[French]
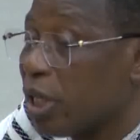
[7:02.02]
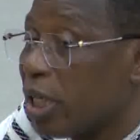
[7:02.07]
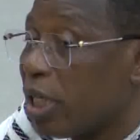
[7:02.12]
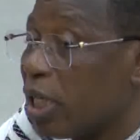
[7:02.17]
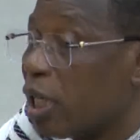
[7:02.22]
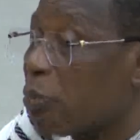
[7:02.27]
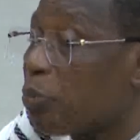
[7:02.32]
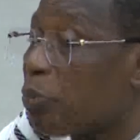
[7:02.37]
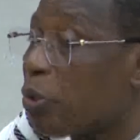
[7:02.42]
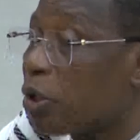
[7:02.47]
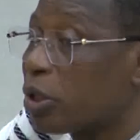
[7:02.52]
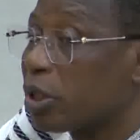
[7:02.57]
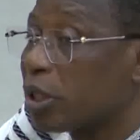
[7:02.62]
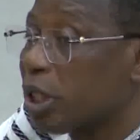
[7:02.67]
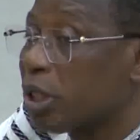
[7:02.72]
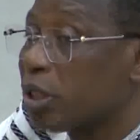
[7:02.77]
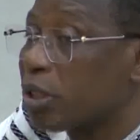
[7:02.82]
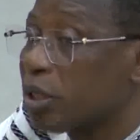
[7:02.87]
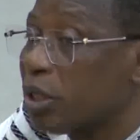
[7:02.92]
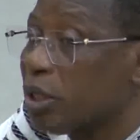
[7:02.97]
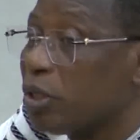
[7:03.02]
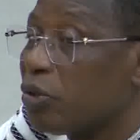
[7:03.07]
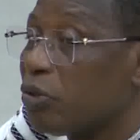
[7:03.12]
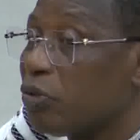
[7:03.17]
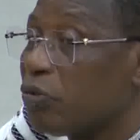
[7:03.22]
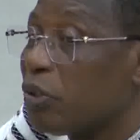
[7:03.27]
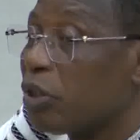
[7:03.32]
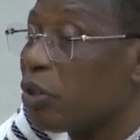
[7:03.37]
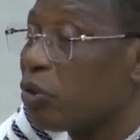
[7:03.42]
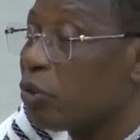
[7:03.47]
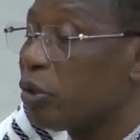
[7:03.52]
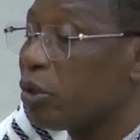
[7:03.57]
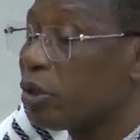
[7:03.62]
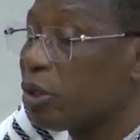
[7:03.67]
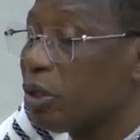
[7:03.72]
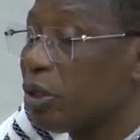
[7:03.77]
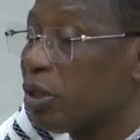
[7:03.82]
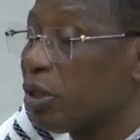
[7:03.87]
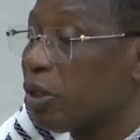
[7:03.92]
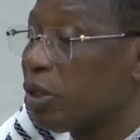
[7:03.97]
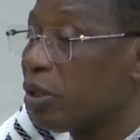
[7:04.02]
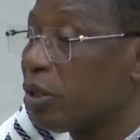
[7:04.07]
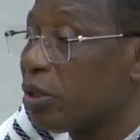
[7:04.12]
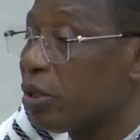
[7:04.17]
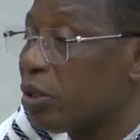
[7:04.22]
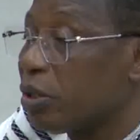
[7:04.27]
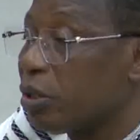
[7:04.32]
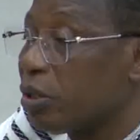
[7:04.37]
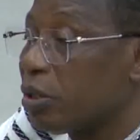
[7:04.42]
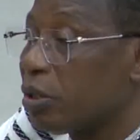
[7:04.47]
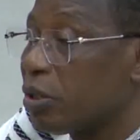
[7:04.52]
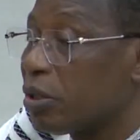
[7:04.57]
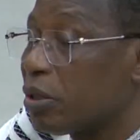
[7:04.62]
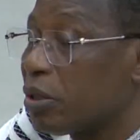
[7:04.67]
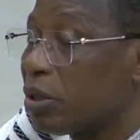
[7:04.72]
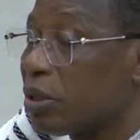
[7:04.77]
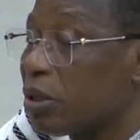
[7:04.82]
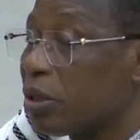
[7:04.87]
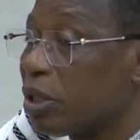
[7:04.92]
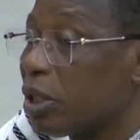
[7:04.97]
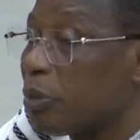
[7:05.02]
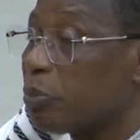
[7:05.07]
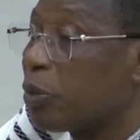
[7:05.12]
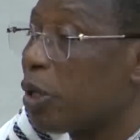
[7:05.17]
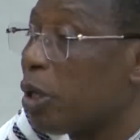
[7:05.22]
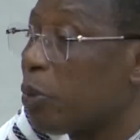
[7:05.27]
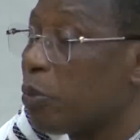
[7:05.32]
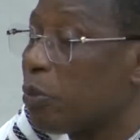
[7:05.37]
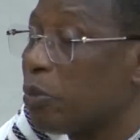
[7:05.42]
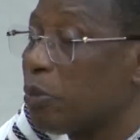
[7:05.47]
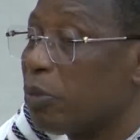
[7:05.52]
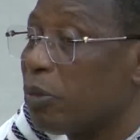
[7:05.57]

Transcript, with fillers: l'importance du 28 euh, septembre